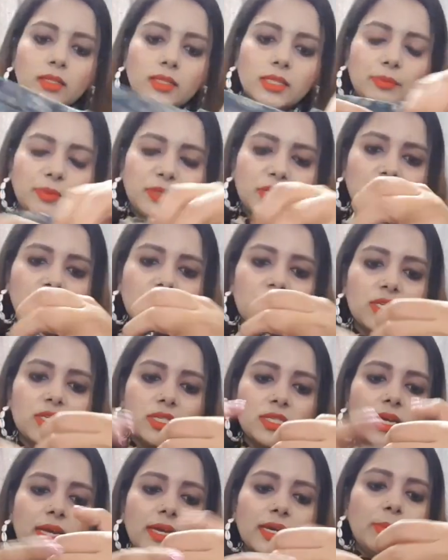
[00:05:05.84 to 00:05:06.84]
सबसे अच्छी
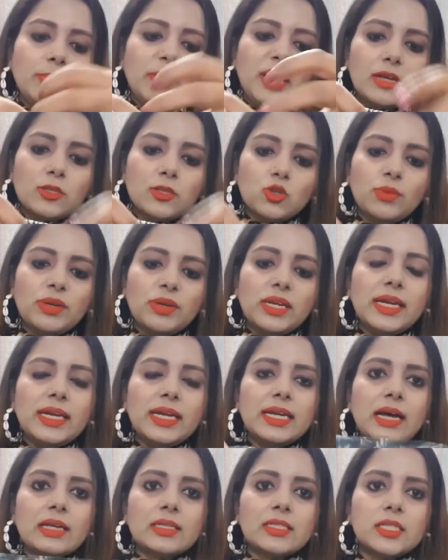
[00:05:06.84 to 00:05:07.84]
चीज़ ये है कि प्लाजो में ना
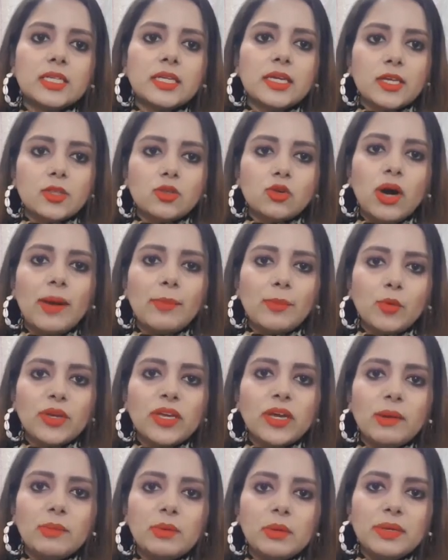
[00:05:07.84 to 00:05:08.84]
इलास्टिक है तो
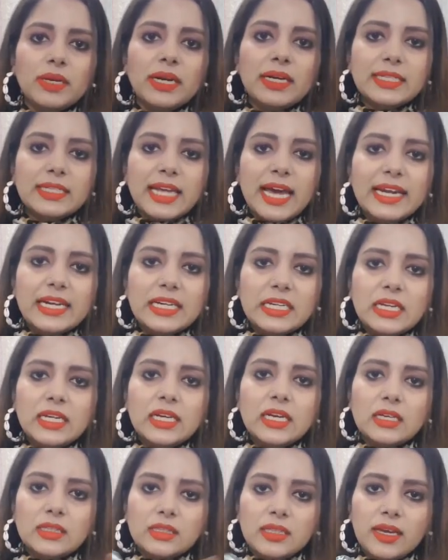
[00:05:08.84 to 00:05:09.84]
आपको ये कभी भी ना टाइट
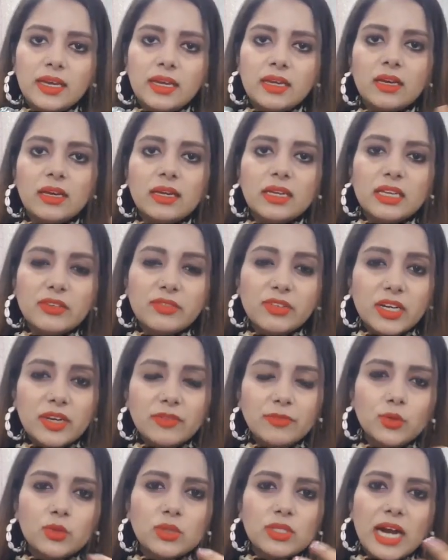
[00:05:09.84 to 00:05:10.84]
नहीं लगता है
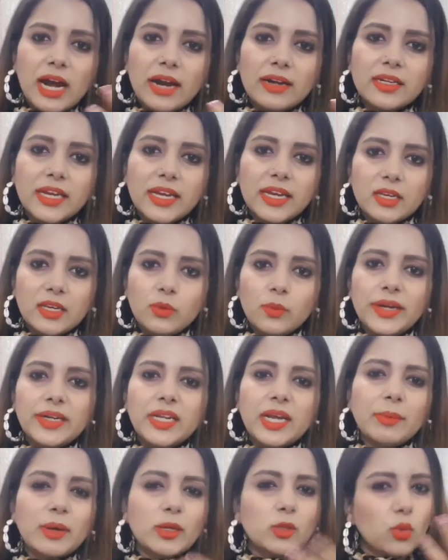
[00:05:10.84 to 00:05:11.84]
इवन इफ़ यू स्टार्ट गेनिंग
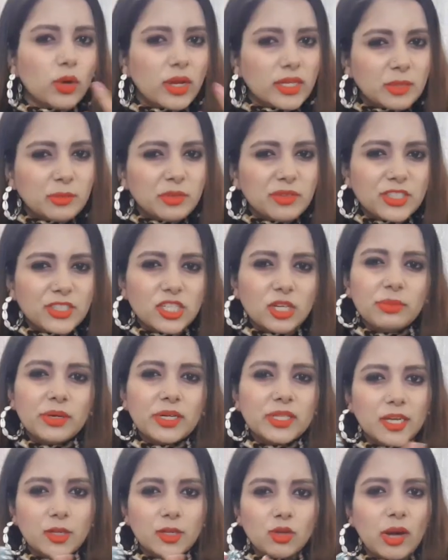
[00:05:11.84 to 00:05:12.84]
वेट आपका थोड़ा सा भी वजन
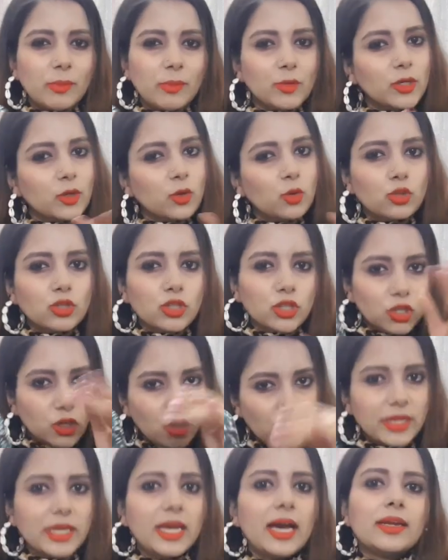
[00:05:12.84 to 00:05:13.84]
बढ़ता है तो आपको ये
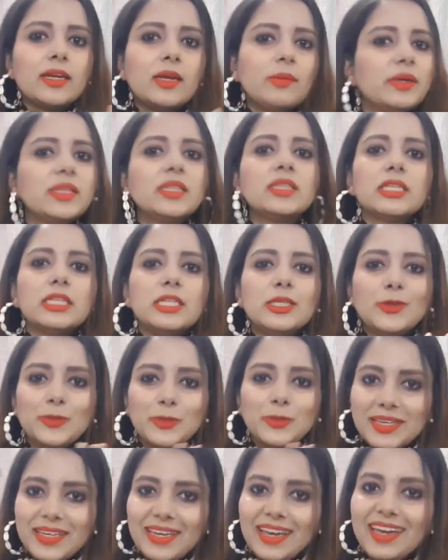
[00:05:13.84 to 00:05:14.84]
कुर्ते और ये आना बंद नहीं
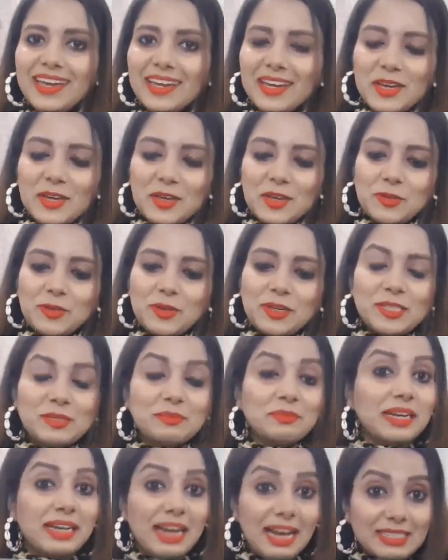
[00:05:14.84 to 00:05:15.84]
होते हैं क्योंकि
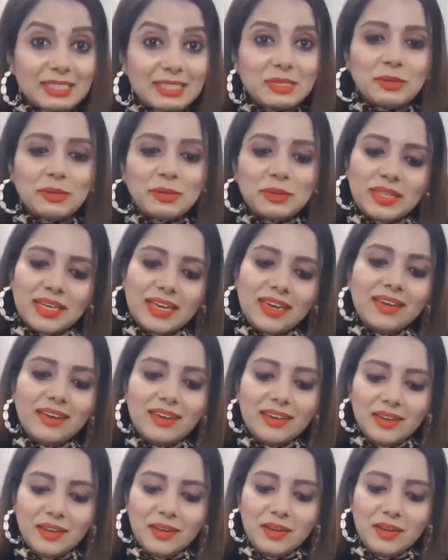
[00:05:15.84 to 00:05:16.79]
इसमें इलास्टिक होता है